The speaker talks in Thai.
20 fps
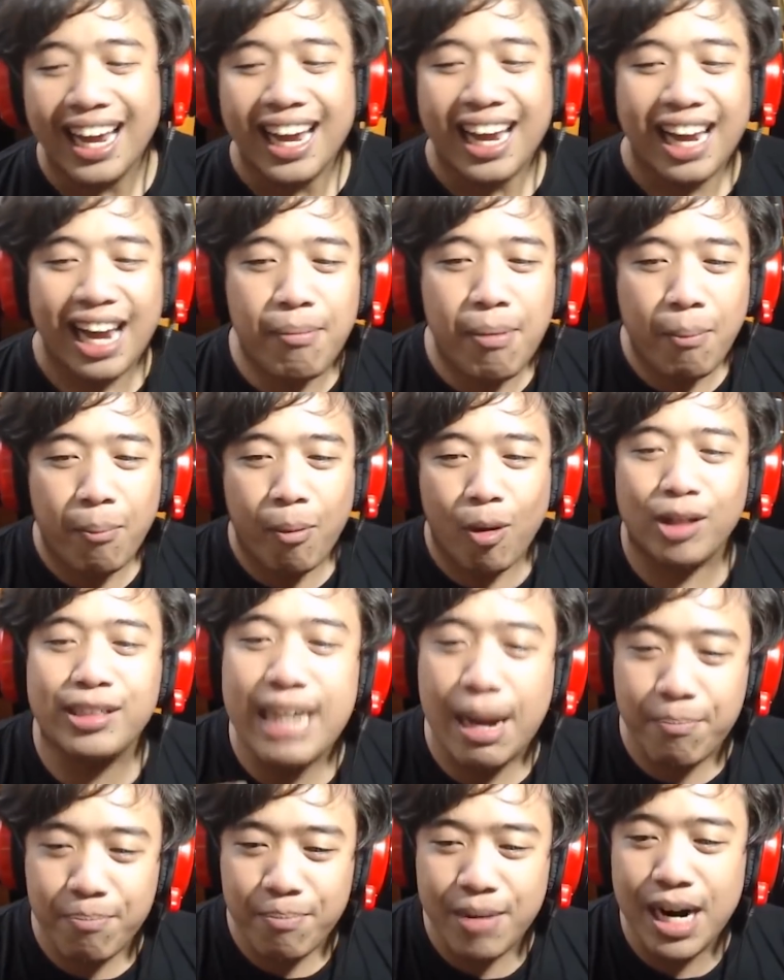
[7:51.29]
แล้วแบบพอ
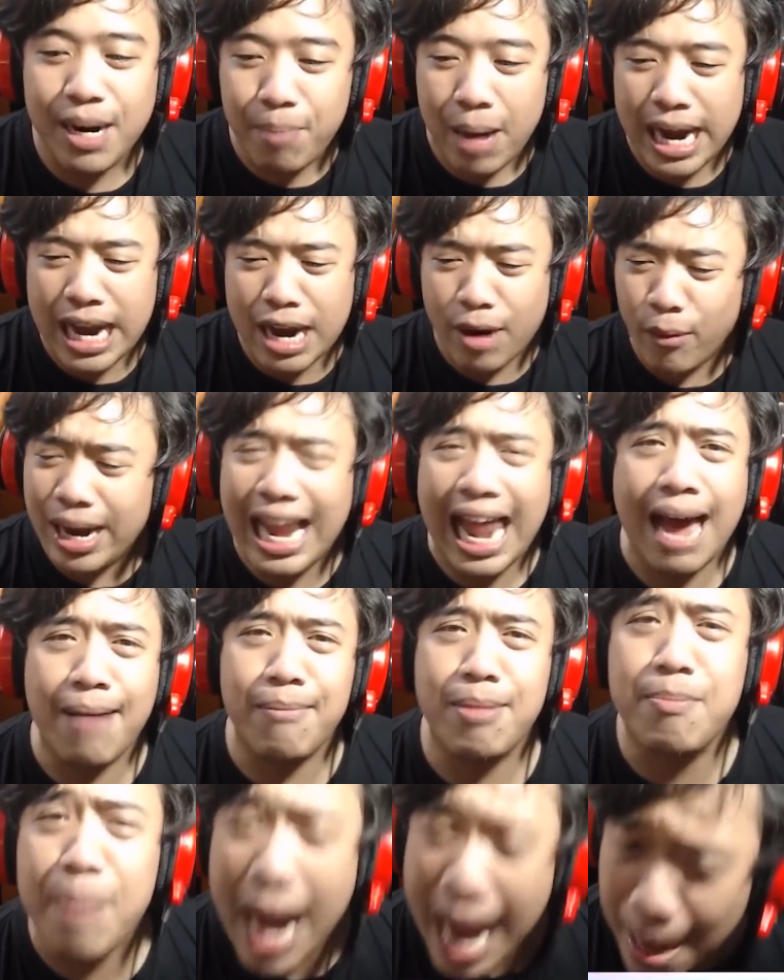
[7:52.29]
จับมือไปเวลามั
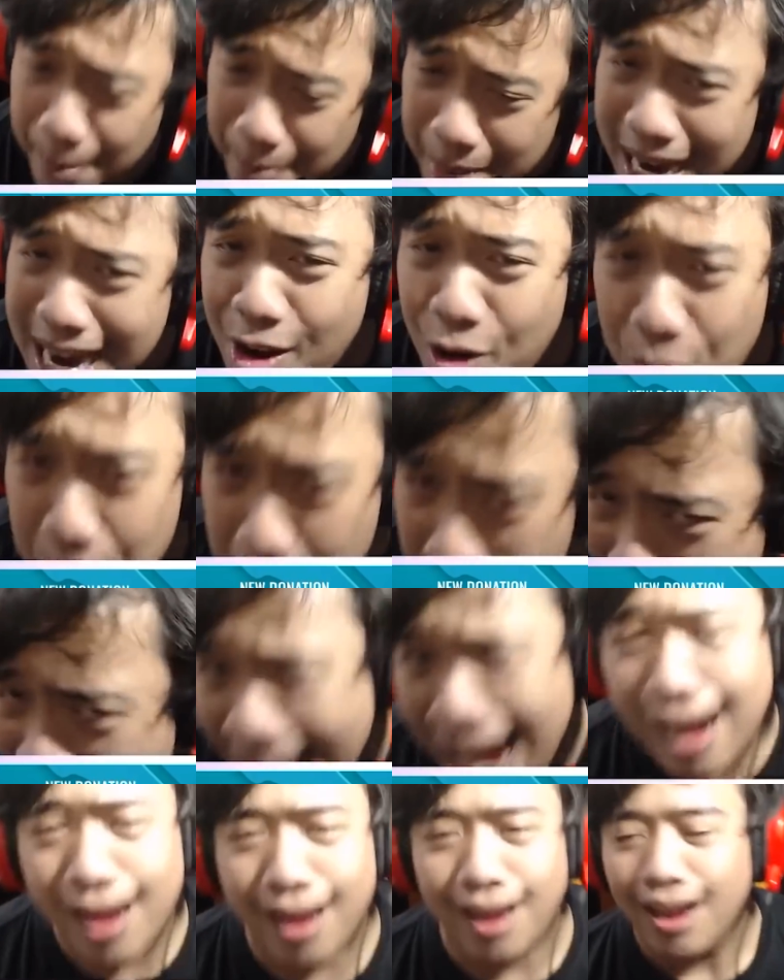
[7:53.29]
นผ่านไปเร็วมา
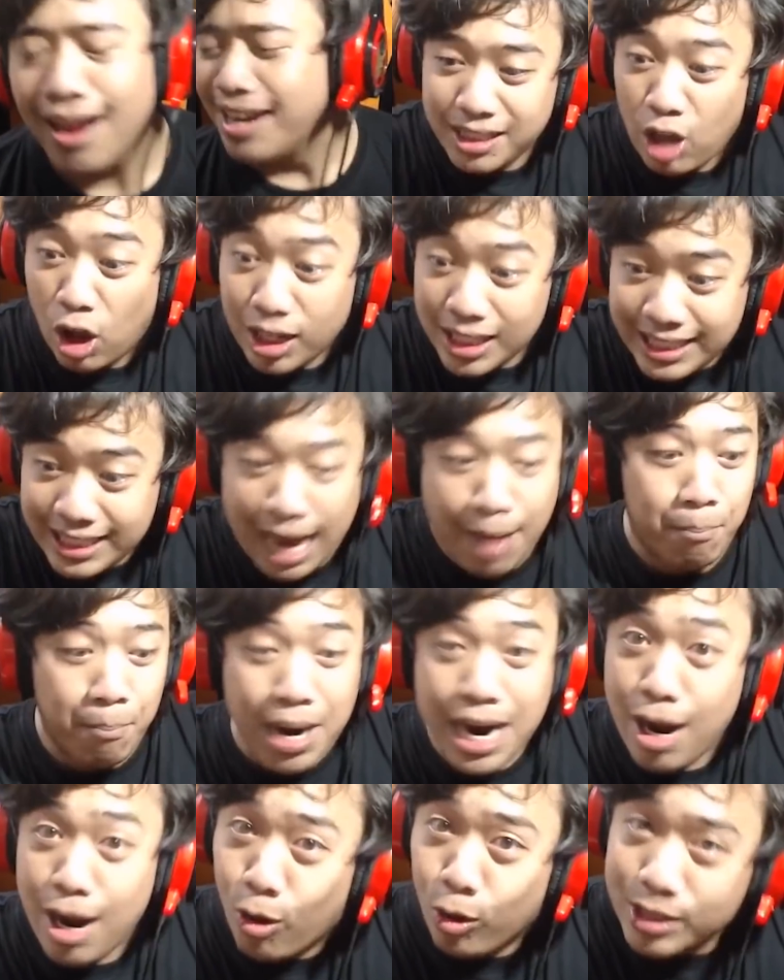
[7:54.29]

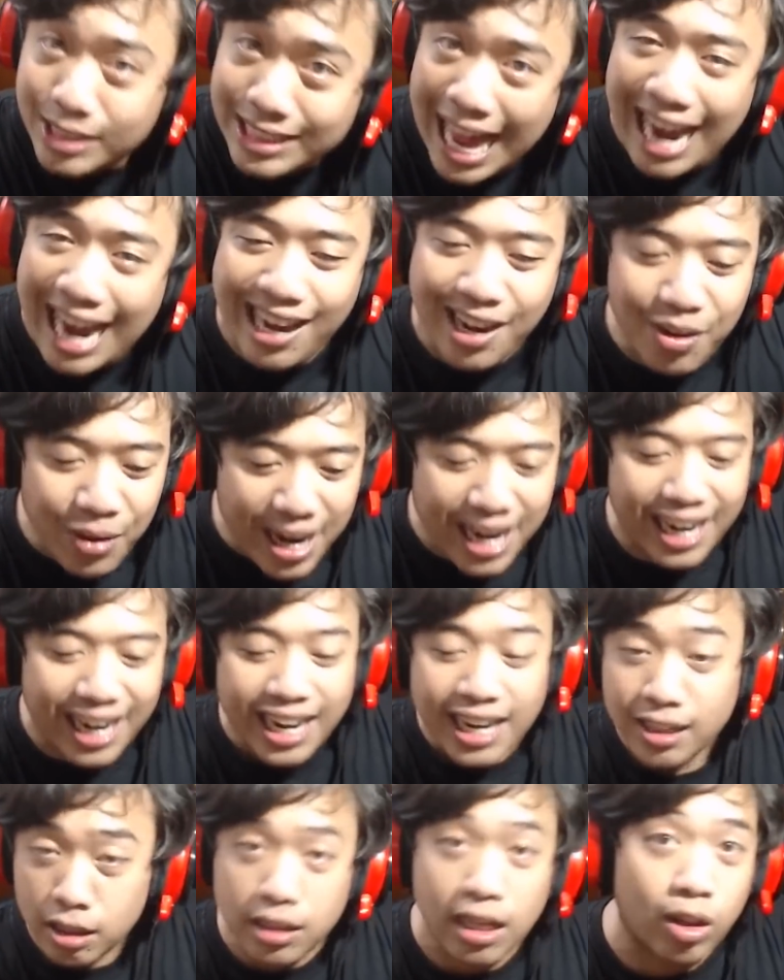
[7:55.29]
กูสั่นด้วย
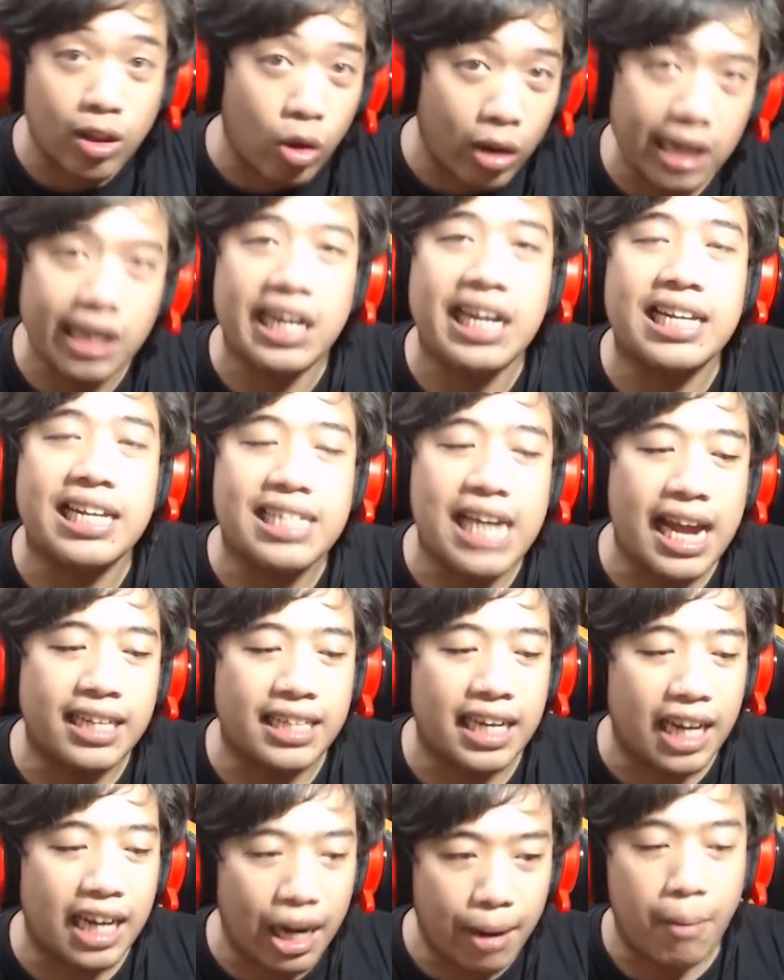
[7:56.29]
ยแต่ตอนนั้นดีใจจ
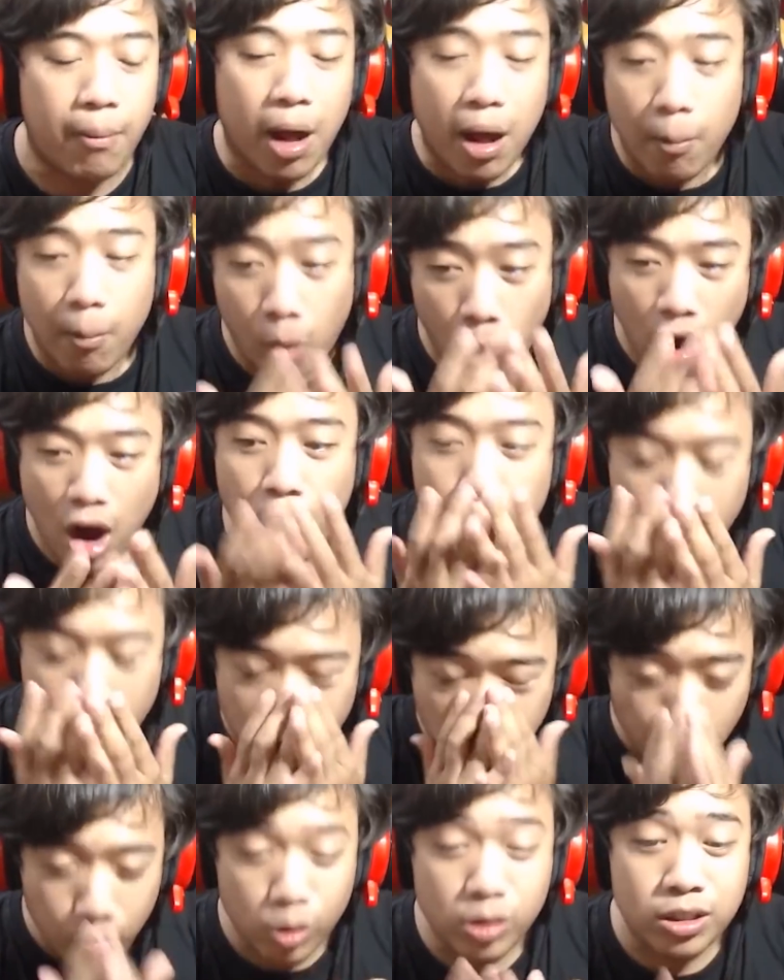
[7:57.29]
ริงแล้วแบบพอเอามาด
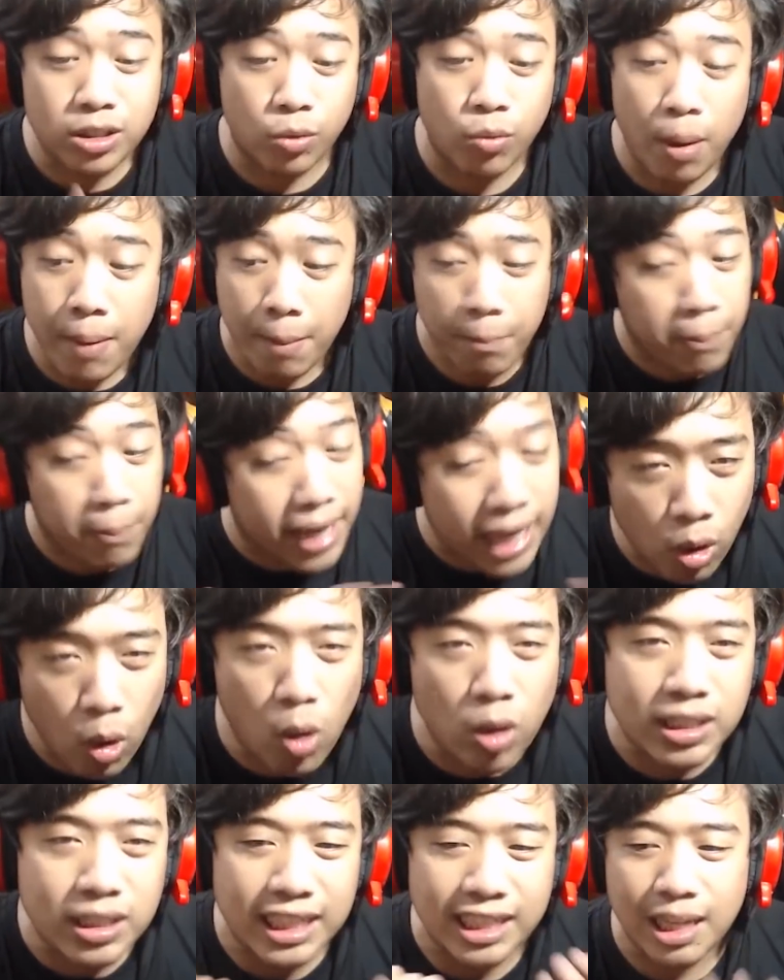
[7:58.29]
มรู้สึกว่าแบบไม่ได้โรค
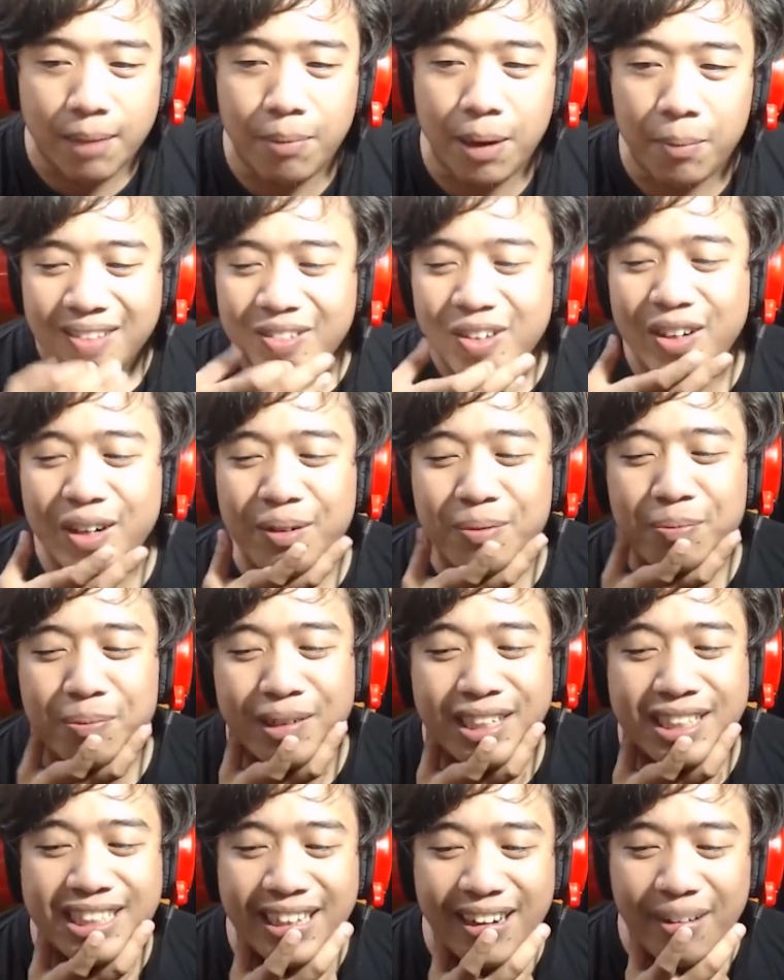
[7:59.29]
จิตแต่แบบโอ้ยมือ
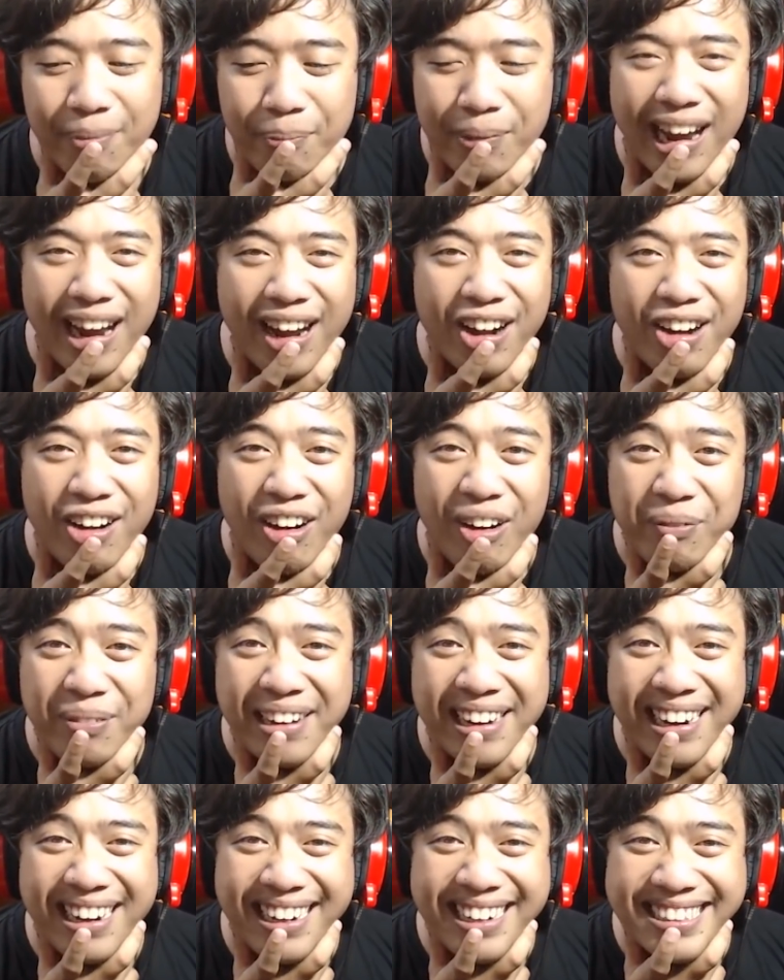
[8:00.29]
เชอปางหอมจั
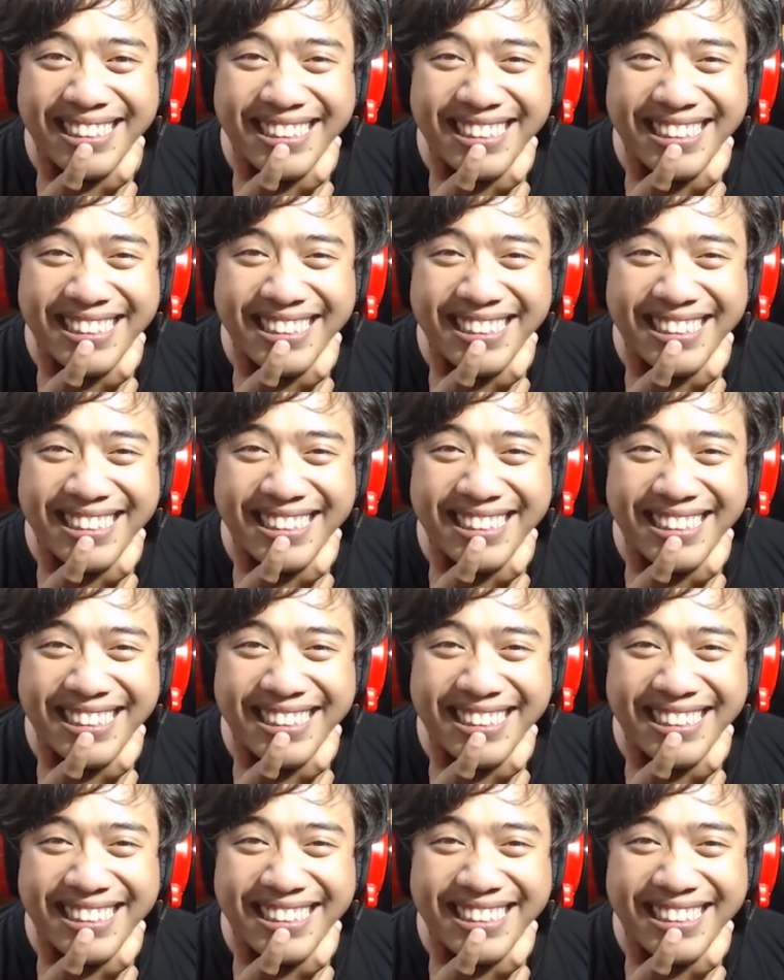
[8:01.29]
งเล